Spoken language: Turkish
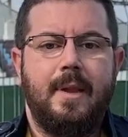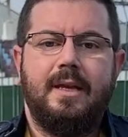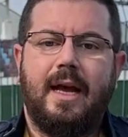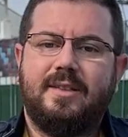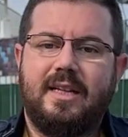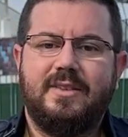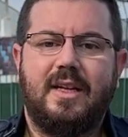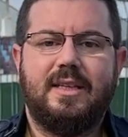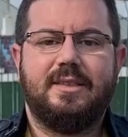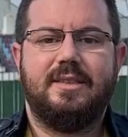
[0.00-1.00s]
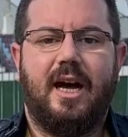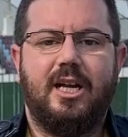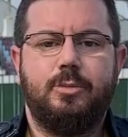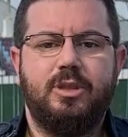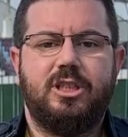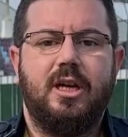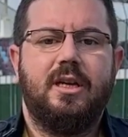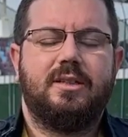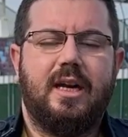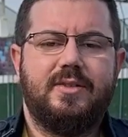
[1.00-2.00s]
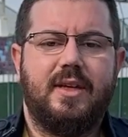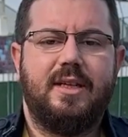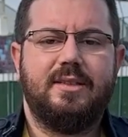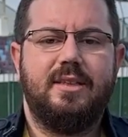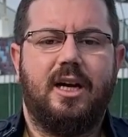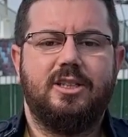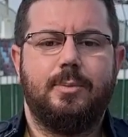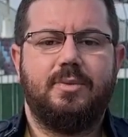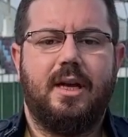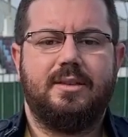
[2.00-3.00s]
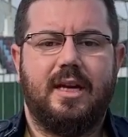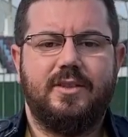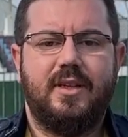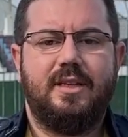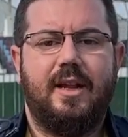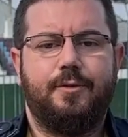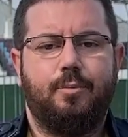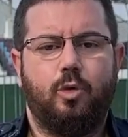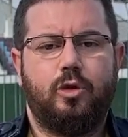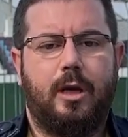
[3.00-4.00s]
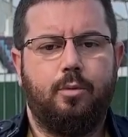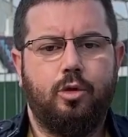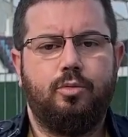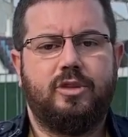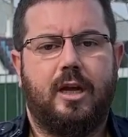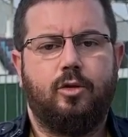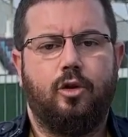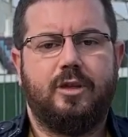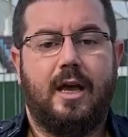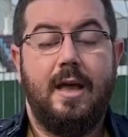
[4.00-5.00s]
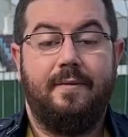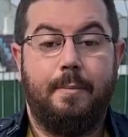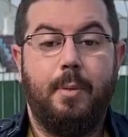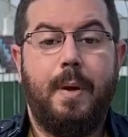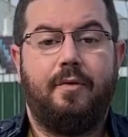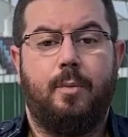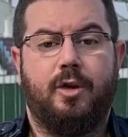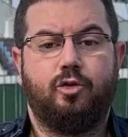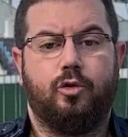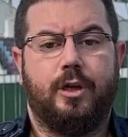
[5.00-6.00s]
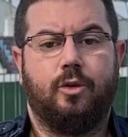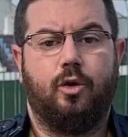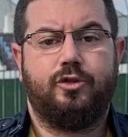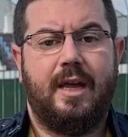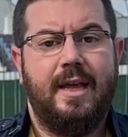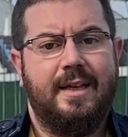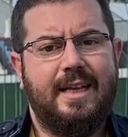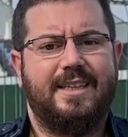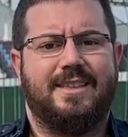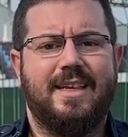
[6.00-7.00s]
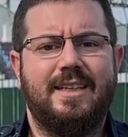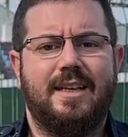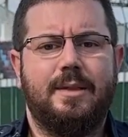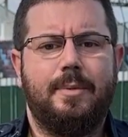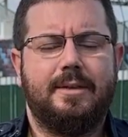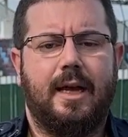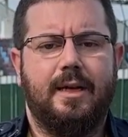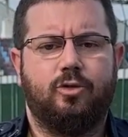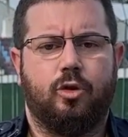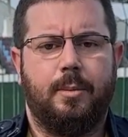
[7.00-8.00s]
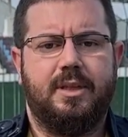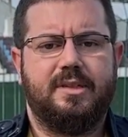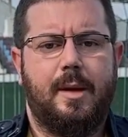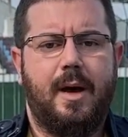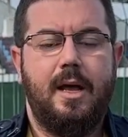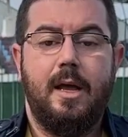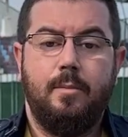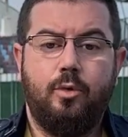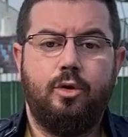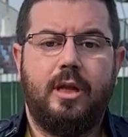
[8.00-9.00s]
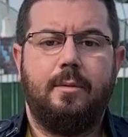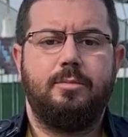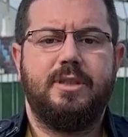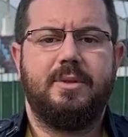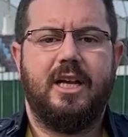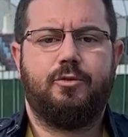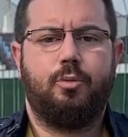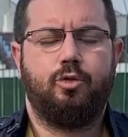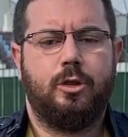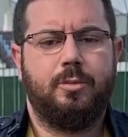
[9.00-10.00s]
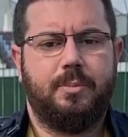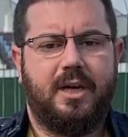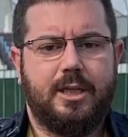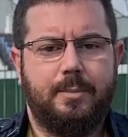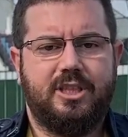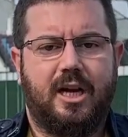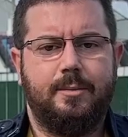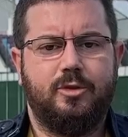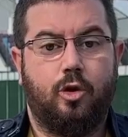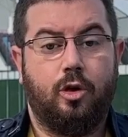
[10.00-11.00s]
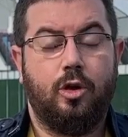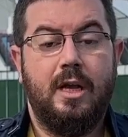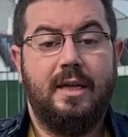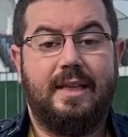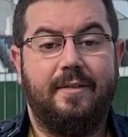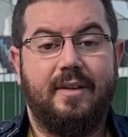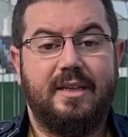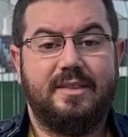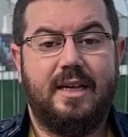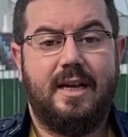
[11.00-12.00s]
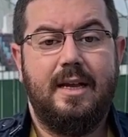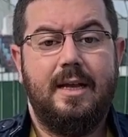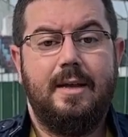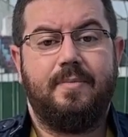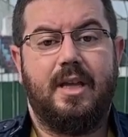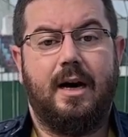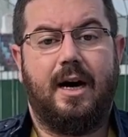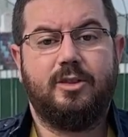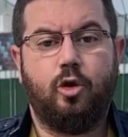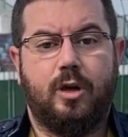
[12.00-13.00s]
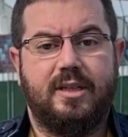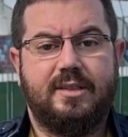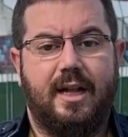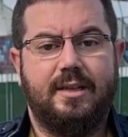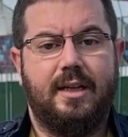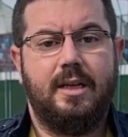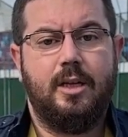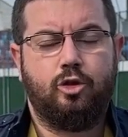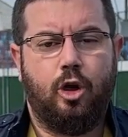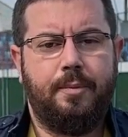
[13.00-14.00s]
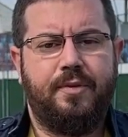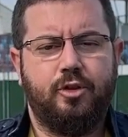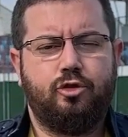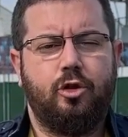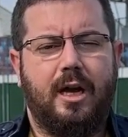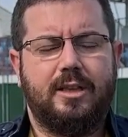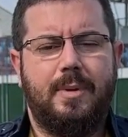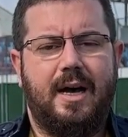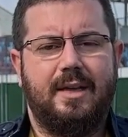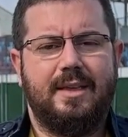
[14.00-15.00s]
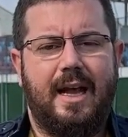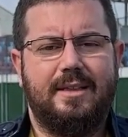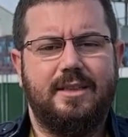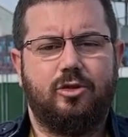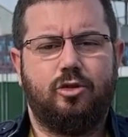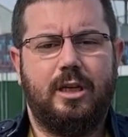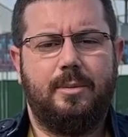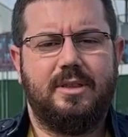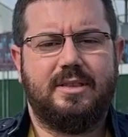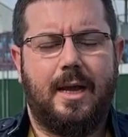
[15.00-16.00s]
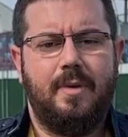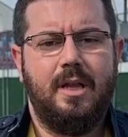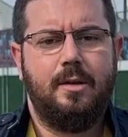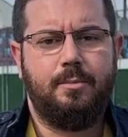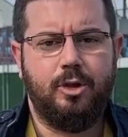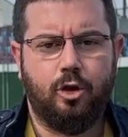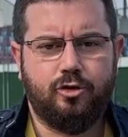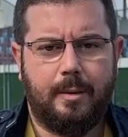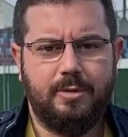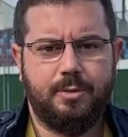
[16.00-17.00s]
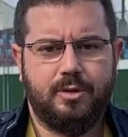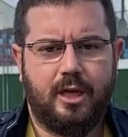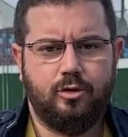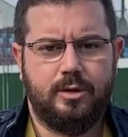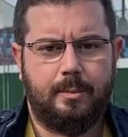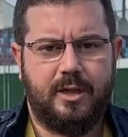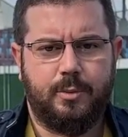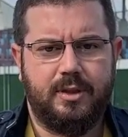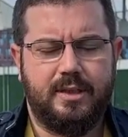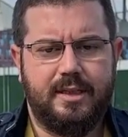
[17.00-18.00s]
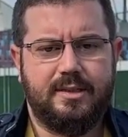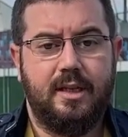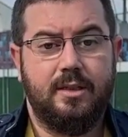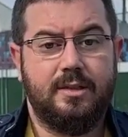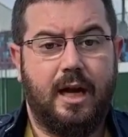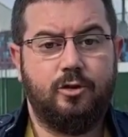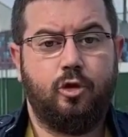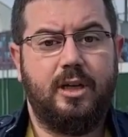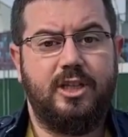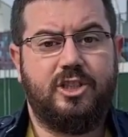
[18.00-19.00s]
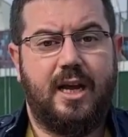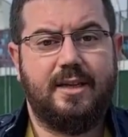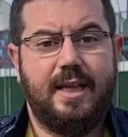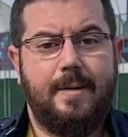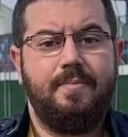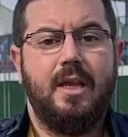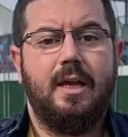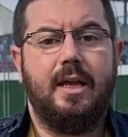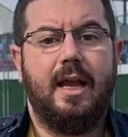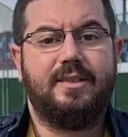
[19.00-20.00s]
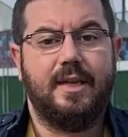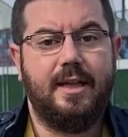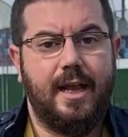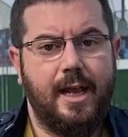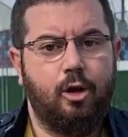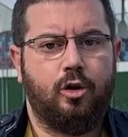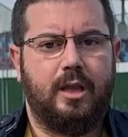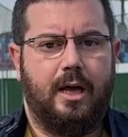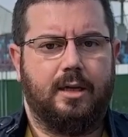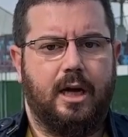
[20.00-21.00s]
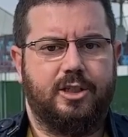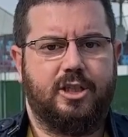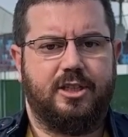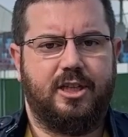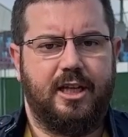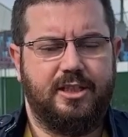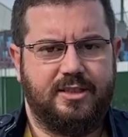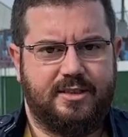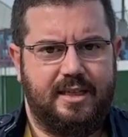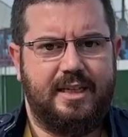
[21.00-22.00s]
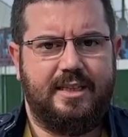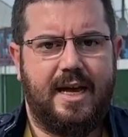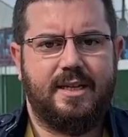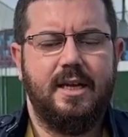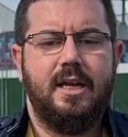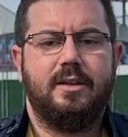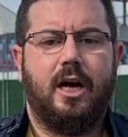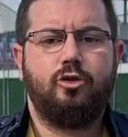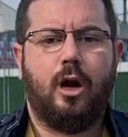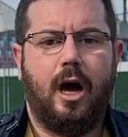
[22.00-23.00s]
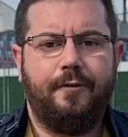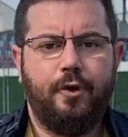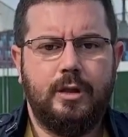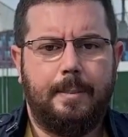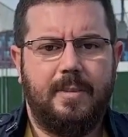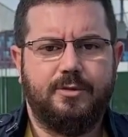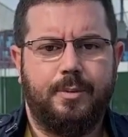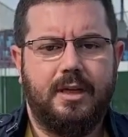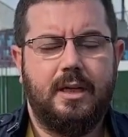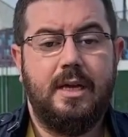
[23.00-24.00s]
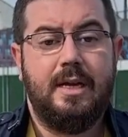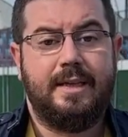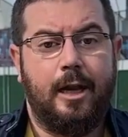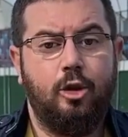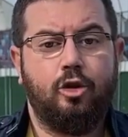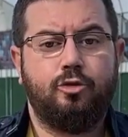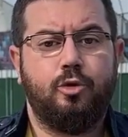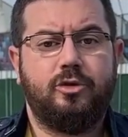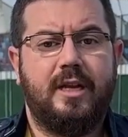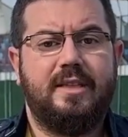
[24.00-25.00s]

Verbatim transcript: yani transfer tatsını açmış, transfer tatsını açıp da transfer edilen futbolcular bugün bu sahada olsa ve bu performansı ortaya koysa gerçekten yerin dibine dahi sokabiliriz ama bunlar bizim genç futbolcularımız başka bir çaremiz de yok. Devre arasına e, artık çok az kaldı. Şöyle bir fikstür aklıma geldiğince söyleyebilirsem 1461 Trabzon deplasmanındayız. Daha sonra içeride e, Esenler Erok'la karşı karşıya geleceğiz lider. Daha sonra Afyon deplasmanı. Geliyoruz Bursa'ya